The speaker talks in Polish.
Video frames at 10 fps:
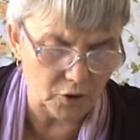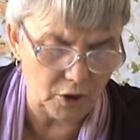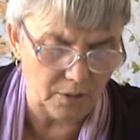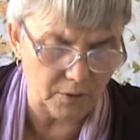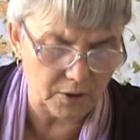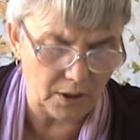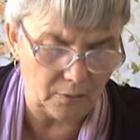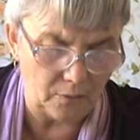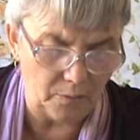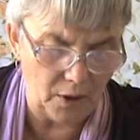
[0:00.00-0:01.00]
siebie
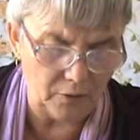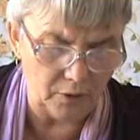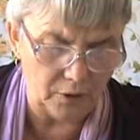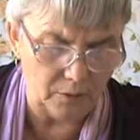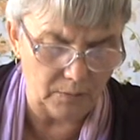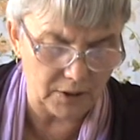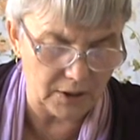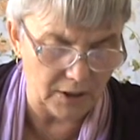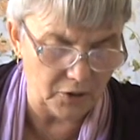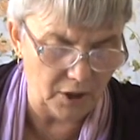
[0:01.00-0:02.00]
zagubionych i
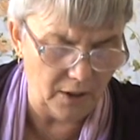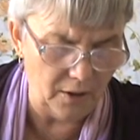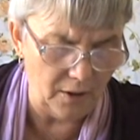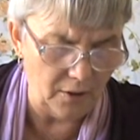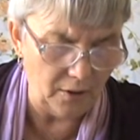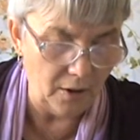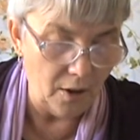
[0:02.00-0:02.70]
beznadziejnych,